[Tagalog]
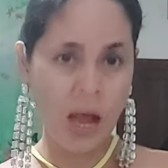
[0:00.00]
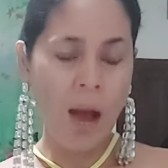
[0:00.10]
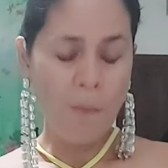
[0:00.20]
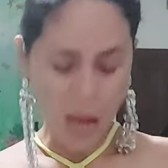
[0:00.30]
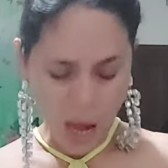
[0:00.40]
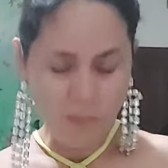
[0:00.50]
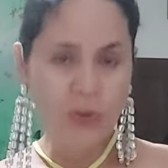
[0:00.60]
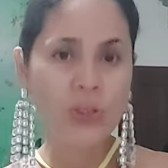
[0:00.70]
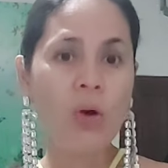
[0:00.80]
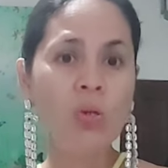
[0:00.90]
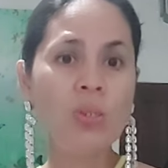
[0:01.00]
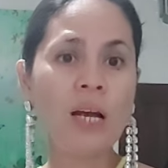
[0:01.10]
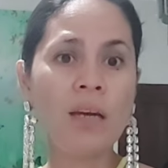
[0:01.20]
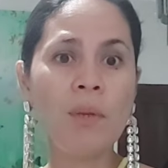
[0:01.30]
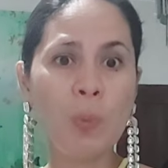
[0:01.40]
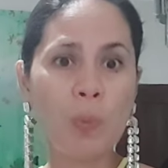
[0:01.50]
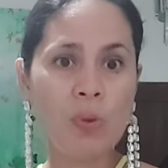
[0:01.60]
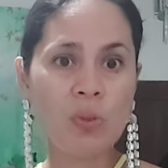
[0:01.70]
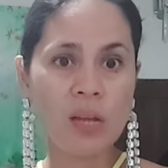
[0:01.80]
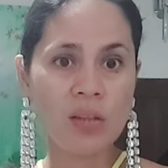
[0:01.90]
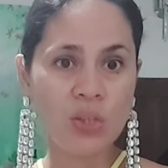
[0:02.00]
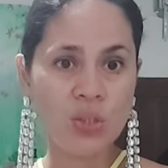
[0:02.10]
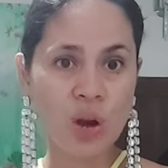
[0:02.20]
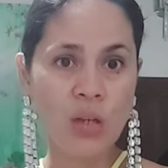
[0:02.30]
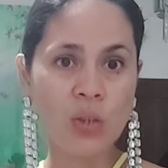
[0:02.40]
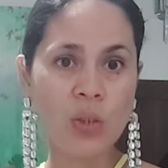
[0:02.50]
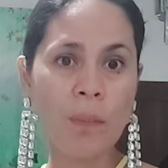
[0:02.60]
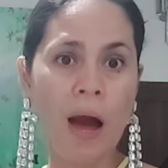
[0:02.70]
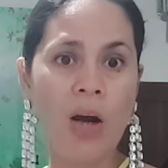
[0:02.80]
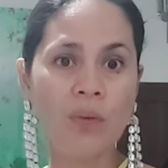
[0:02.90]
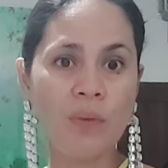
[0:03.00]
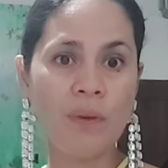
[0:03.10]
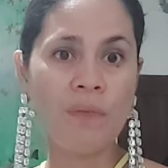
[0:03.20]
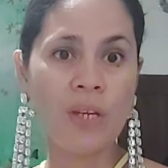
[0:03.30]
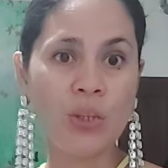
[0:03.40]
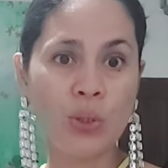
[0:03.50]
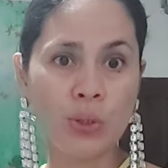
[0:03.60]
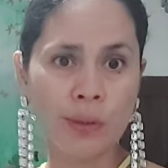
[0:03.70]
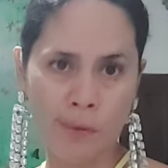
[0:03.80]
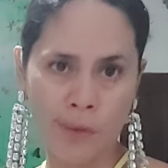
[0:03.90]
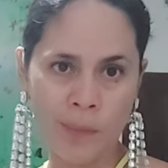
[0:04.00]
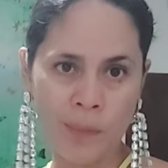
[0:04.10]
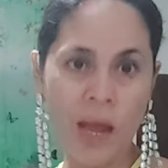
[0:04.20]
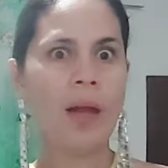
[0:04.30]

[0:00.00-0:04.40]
Maka-afford ako sa aking minupusal distraction pa outfit pa fashion galore.